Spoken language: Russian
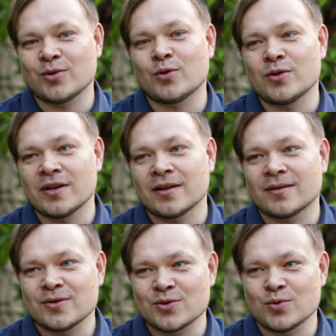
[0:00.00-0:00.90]
которую я
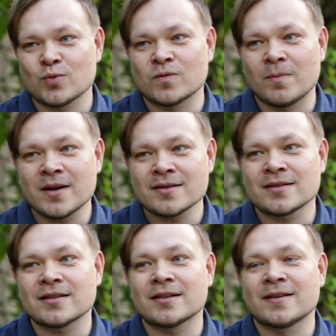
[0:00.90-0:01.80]
несу в
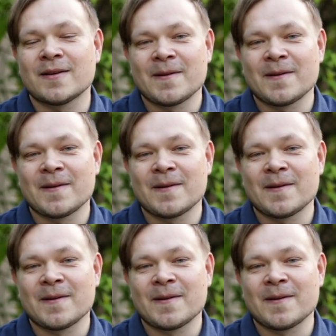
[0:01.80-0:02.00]
массы,